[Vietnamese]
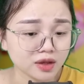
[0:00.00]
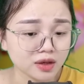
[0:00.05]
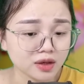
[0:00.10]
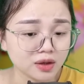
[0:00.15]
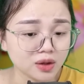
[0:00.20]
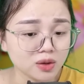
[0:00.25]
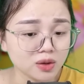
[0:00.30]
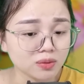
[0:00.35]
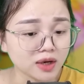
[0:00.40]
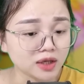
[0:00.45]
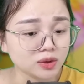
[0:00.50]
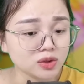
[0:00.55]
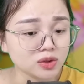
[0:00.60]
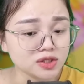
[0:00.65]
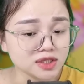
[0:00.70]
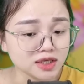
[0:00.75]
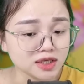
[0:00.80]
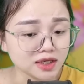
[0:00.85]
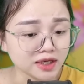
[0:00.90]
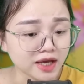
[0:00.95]
Lúc ấy tôi
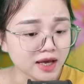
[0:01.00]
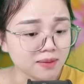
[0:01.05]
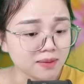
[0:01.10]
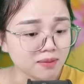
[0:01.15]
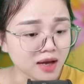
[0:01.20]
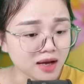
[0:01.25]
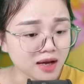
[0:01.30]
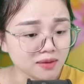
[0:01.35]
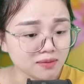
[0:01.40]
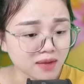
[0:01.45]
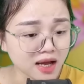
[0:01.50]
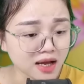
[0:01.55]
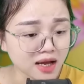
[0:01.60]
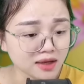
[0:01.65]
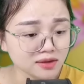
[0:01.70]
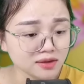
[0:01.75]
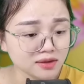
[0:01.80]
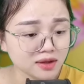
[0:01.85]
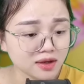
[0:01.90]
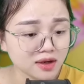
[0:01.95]
chỉ nghe mang
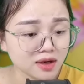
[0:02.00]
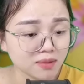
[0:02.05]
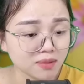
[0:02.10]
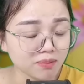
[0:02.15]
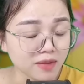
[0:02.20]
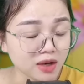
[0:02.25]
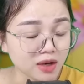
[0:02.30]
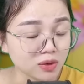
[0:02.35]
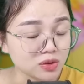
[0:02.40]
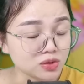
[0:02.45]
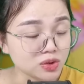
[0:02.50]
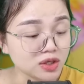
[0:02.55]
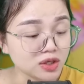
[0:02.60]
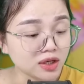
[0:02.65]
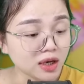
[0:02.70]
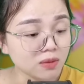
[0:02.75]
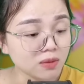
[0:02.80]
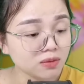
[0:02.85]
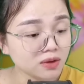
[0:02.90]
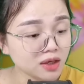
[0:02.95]
máng mẹ của Duy
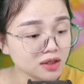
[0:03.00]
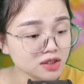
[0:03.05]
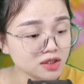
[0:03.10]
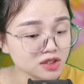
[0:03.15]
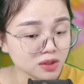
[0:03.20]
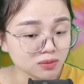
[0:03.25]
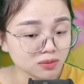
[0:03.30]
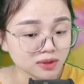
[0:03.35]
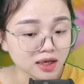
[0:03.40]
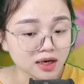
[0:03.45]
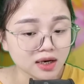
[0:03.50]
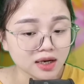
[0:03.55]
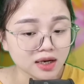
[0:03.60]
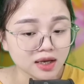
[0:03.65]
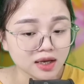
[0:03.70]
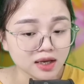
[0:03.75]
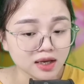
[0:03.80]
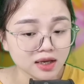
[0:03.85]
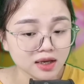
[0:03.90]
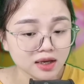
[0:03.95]
khóc ngất trong tang
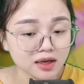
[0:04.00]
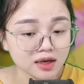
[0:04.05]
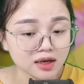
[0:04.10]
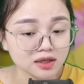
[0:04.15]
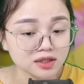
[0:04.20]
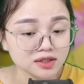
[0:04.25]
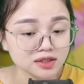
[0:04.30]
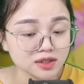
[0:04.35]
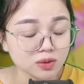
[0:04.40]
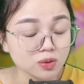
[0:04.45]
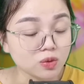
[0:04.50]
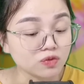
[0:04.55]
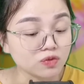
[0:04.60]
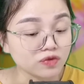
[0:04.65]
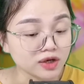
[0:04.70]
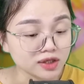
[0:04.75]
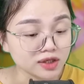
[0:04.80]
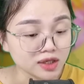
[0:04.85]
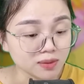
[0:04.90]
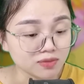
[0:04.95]
lễ, sau cùng
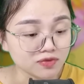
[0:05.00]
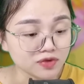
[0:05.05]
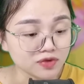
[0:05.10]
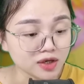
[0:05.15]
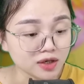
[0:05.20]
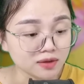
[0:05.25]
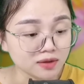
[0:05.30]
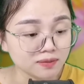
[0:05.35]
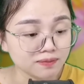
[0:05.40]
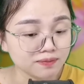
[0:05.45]
phải nhập viện.